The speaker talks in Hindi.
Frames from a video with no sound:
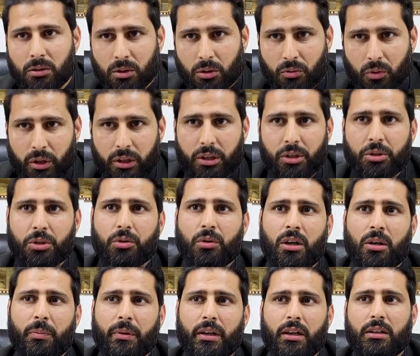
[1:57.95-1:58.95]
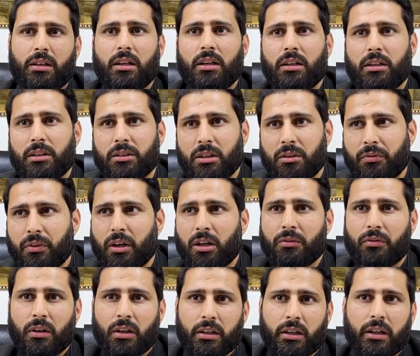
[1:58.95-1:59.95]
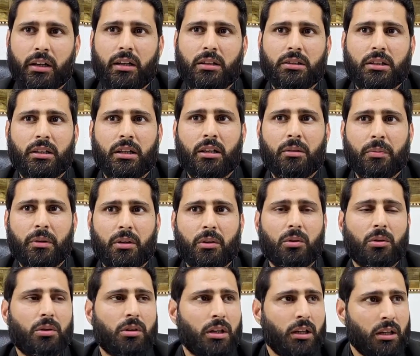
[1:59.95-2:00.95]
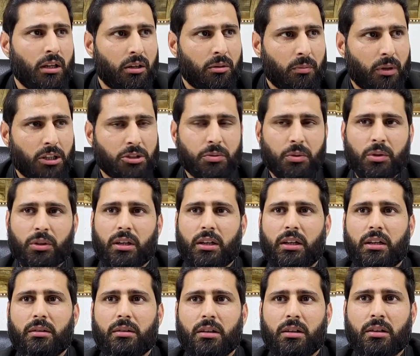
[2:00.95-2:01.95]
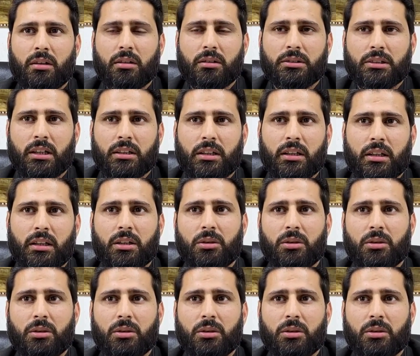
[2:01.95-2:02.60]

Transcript: तो वही इशू वहाँ पे आता है कि जब फार पलंग एरिया से यहाँ पे लोग पासपोर्ट के लिए जाते